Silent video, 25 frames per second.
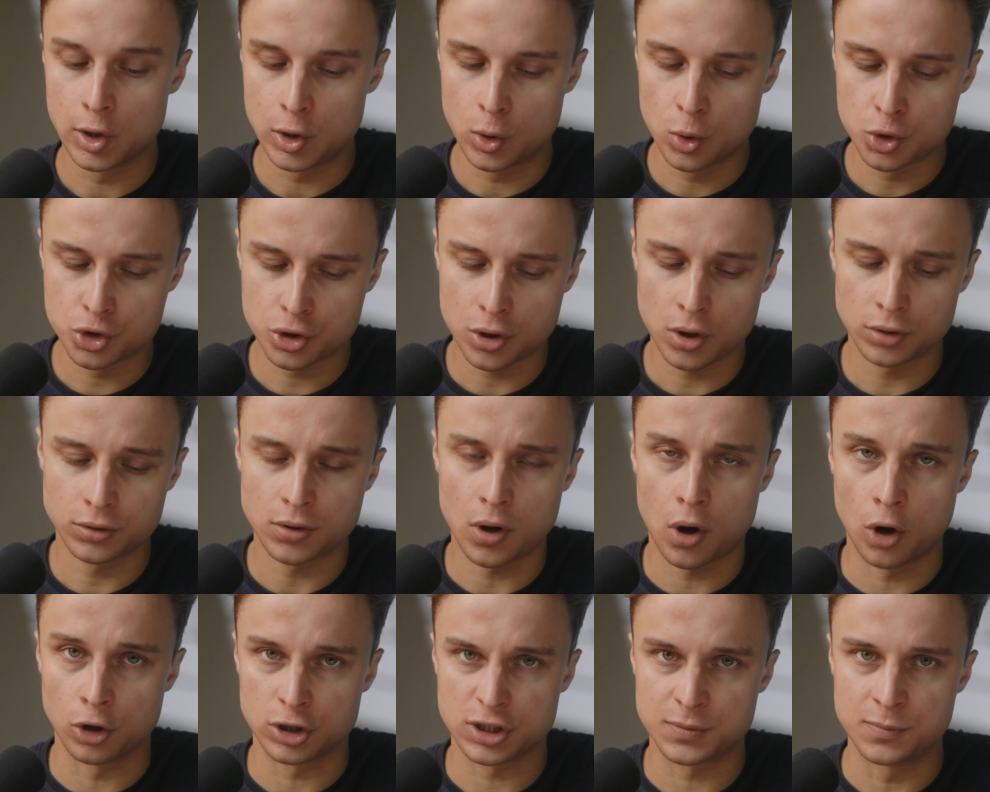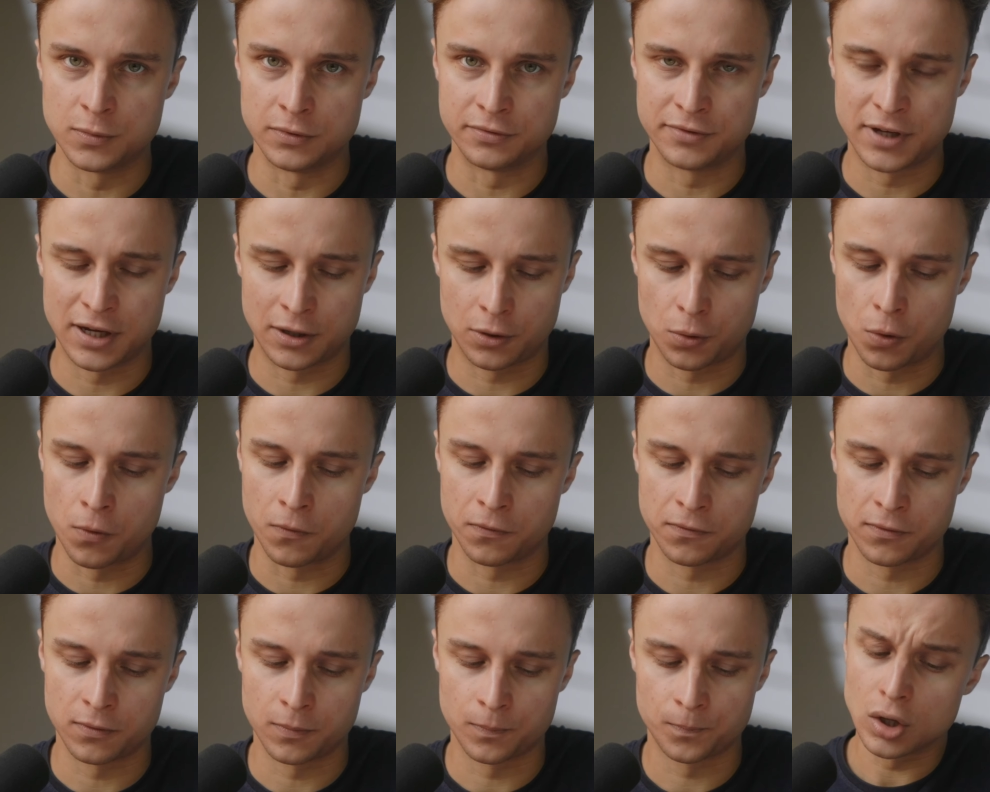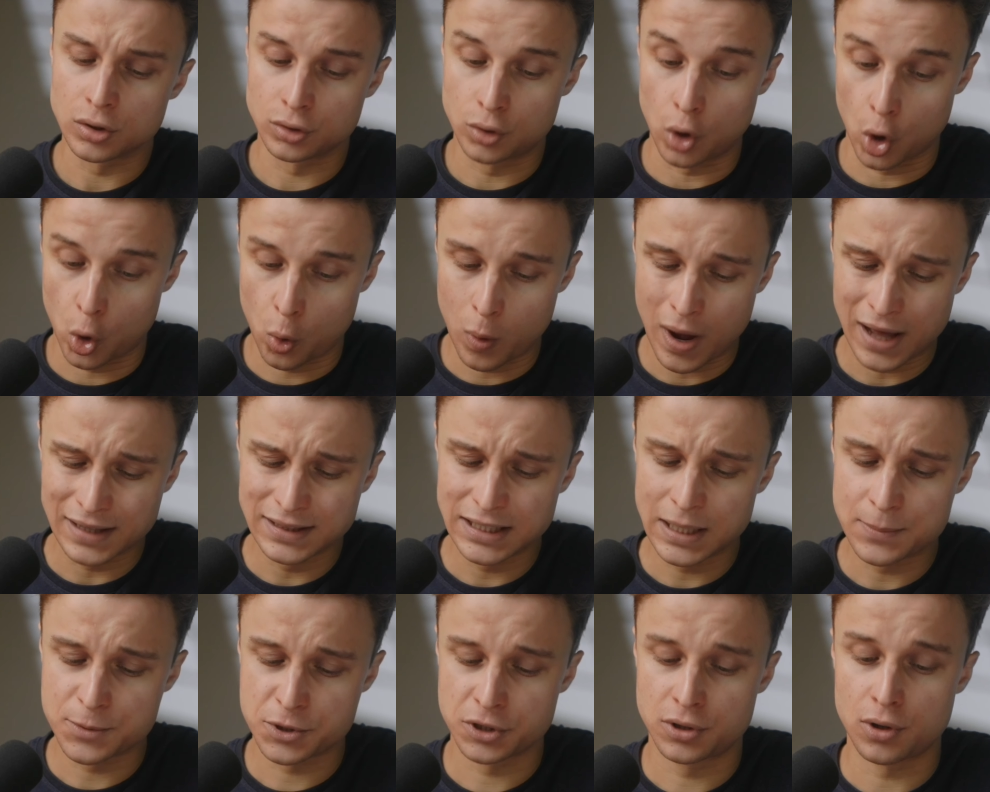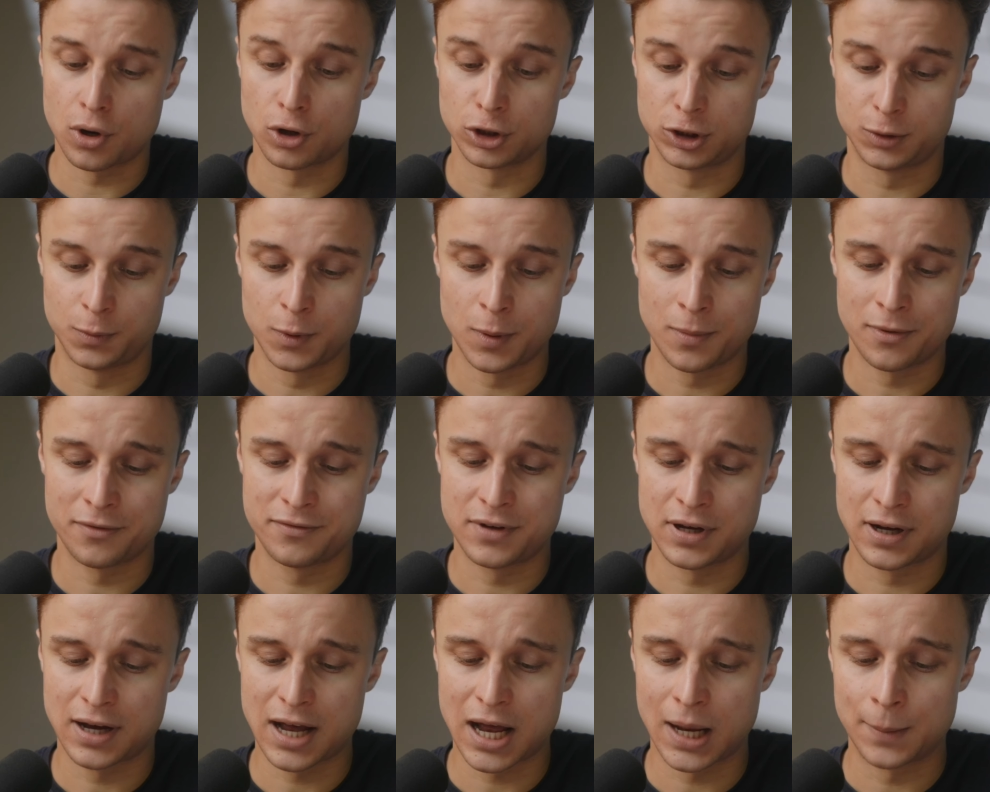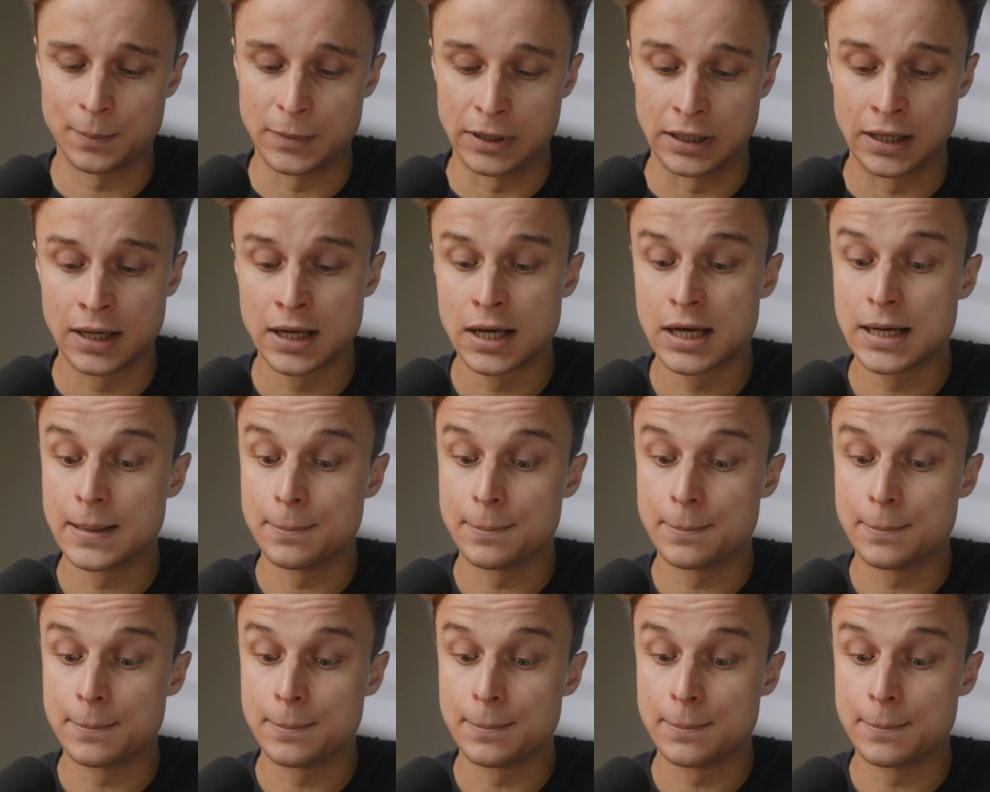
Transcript: Już od ośmiu wieków. Dokładnie przed ośmioma wiekami